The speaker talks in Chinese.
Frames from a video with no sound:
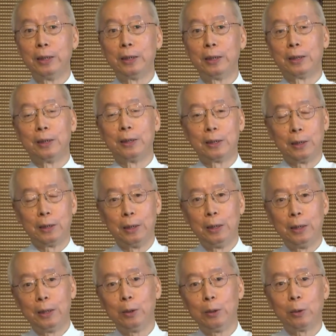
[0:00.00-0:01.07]
的这个
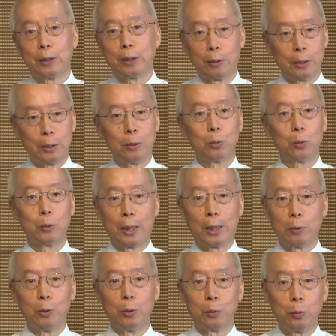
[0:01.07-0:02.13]
印顺导师的书他都
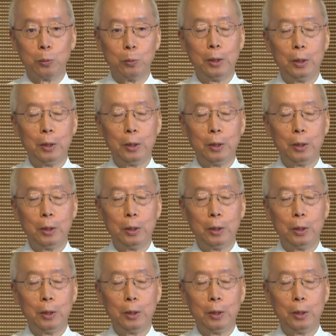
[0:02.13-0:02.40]
有读